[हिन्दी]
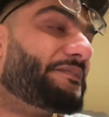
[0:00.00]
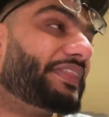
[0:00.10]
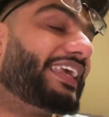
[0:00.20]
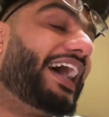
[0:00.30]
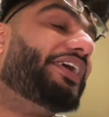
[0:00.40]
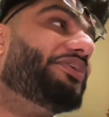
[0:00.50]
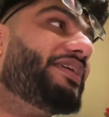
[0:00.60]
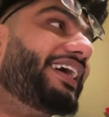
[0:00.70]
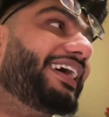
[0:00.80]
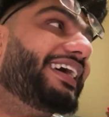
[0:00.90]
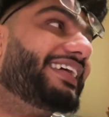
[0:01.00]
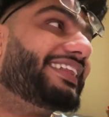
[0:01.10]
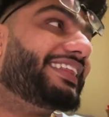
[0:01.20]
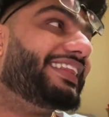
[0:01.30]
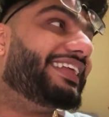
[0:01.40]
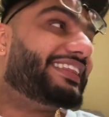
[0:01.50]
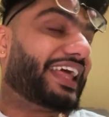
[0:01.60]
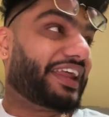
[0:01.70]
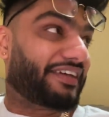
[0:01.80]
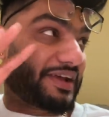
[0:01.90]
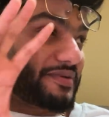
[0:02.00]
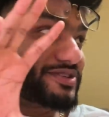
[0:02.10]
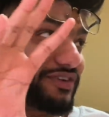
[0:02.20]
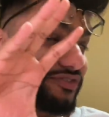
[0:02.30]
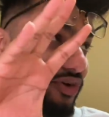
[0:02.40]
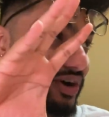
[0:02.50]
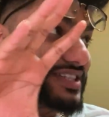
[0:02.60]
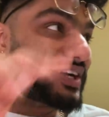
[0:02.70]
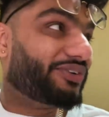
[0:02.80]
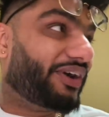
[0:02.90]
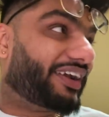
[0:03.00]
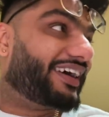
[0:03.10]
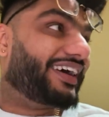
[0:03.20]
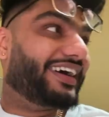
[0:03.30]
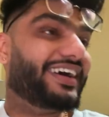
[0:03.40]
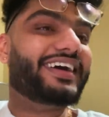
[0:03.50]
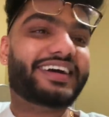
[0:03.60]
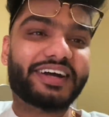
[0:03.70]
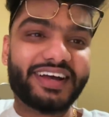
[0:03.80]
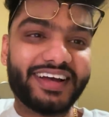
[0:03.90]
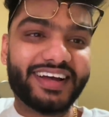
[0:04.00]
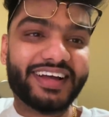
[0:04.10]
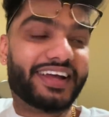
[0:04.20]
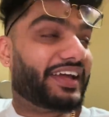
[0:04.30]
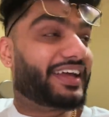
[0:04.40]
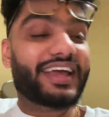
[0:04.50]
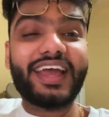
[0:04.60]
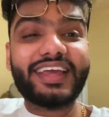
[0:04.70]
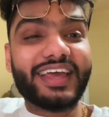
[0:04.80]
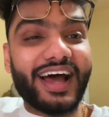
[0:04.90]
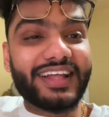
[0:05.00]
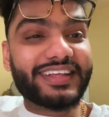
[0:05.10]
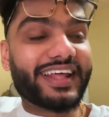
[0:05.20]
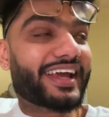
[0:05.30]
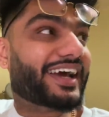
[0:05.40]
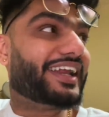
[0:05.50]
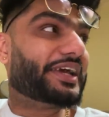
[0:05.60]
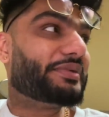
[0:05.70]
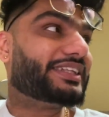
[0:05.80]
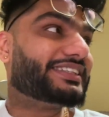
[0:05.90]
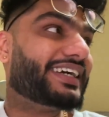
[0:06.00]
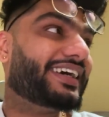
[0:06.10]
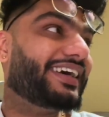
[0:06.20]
क्या करूं मैं तेरे वाले पे फोकस करूं और ये ज्ञान दे रहे कल के बच्चे